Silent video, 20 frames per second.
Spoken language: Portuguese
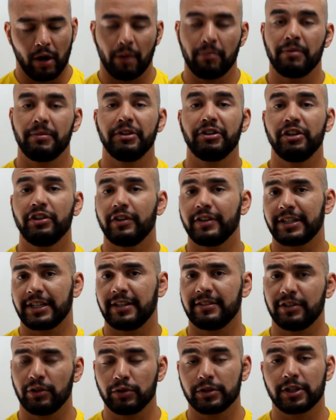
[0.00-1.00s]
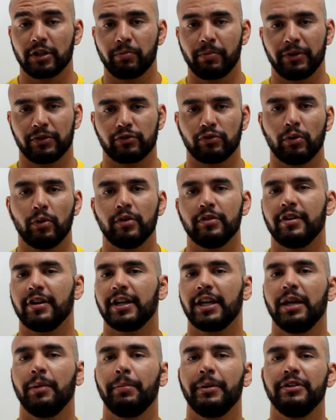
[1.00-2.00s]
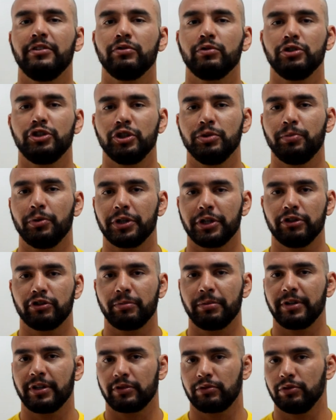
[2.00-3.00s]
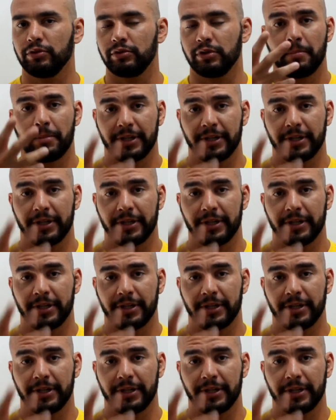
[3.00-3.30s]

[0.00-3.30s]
Obviamente a gente vai trazer outras pessoas aqui para discutir um pouquinho sobre esse assunto.